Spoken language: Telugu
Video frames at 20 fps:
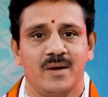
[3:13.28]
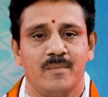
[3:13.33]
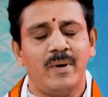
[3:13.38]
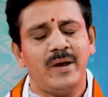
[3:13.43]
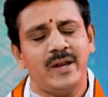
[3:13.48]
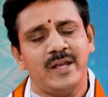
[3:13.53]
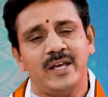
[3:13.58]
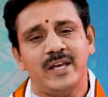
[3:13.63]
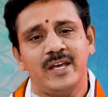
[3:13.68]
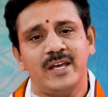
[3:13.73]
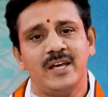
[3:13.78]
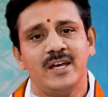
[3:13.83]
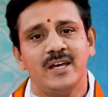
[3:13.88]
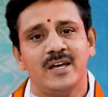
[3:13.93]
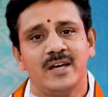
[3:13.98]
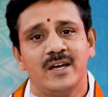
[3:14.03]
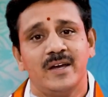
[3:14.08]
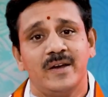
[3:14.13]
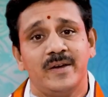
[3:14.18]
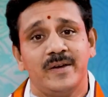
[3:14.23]
మరి
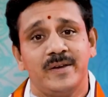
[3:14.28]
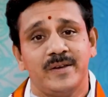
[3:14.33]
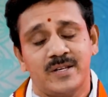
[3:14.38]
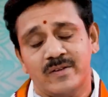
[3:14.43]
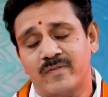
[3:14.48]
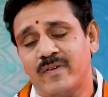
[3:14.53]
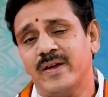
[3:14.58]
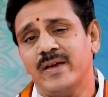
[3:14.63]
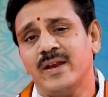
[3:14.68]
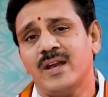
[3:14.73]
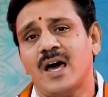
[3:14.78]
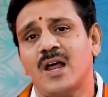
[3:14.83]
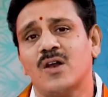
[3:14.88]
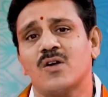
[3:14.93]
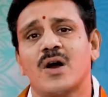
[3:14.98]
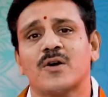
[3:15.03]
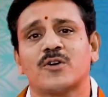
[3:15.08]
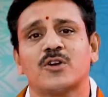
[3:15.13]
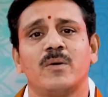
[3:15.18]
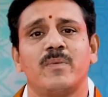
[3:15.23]
ఇరవై
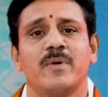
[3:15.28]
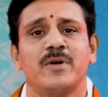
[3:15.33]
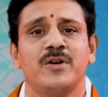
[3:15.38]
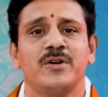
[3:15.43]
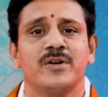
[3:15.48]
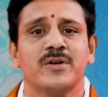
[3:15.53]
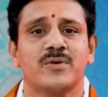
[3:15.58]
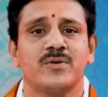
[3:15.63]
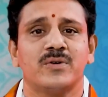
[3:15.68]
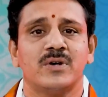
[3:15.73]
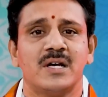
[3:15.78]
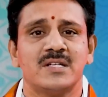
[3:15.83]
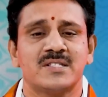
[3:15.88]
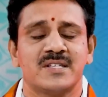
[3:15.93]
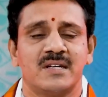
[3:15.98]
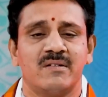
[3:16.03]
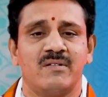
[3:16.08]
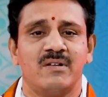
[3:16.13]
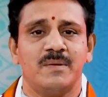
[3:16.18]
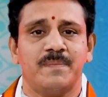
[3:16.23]
నాలుగు అక్టోబర్ నుండి కూడా
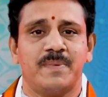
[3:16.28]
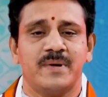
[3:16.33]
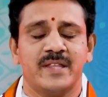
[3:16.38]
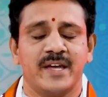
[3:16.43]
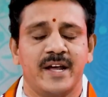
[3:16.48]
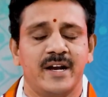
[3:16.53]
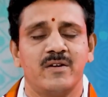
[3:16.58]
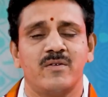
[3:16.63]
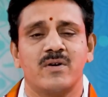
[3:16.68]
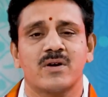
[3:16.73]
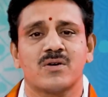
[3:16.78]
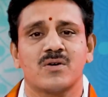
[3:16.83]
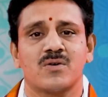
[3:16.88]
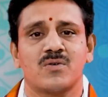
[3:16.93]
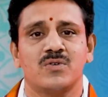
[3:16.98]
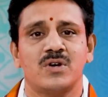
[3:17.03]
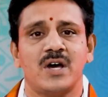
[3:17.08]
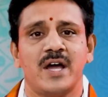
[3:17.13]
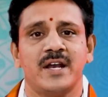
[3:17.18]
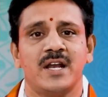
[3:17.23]
జనవరి పదిహేడు వరకు
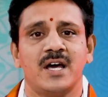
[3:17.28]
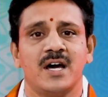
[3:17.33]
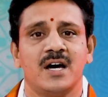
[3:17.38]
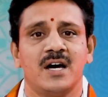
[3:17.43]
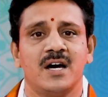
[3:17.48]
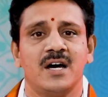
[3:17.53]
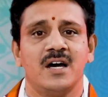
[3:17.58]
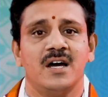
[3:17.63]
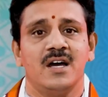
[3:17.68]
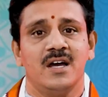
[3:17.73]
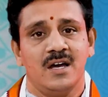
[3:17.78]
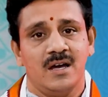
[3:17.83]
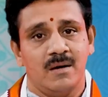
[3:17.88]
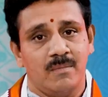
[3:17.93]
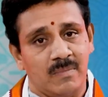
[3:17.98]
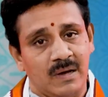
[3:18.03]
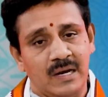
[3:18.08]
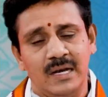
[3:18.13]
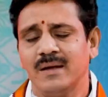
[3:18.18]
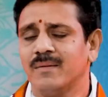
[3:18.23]
కూడా ఆయన
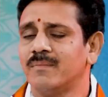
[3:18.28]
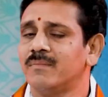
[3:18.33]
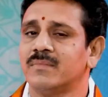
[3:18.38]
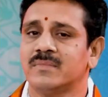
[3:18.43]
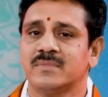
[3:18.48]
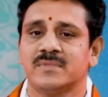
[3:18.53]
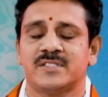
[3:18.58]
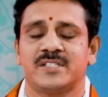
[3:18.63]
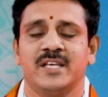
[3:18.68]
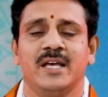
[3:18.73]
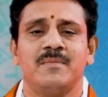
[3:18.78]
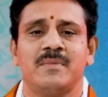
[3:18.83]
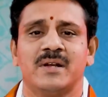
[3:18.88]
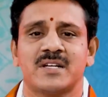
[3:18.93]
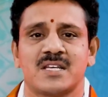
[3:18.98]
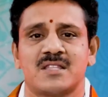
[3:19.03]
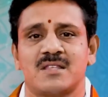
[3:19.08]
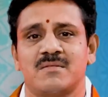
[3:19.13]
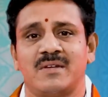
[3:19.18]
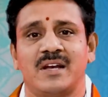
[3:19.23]
మళ్ళీ సేమ్
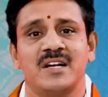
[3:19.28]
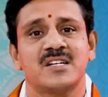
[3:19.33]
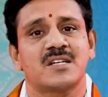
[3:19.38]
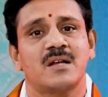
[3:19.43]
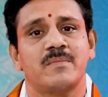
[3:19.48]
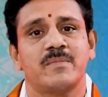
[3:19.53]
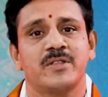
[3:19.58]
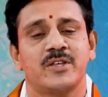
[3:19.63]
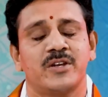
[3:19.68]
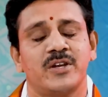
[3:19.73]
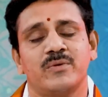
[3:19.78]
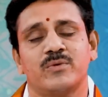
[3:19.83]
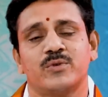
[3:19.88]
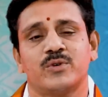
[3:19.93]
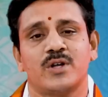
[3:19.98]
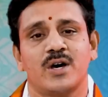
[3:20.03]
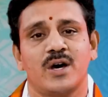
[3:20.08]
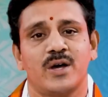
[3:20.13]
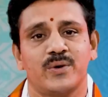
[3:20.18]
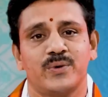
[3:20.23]
నక్షత్రం ధనిష్ట మీదనే
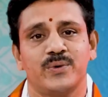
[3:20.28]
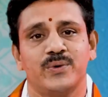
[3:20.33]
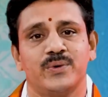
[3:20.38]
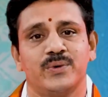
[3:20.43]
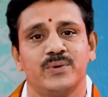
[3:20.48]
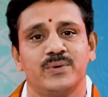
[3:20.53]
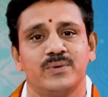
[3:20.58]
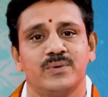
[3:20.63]
ఉంటారు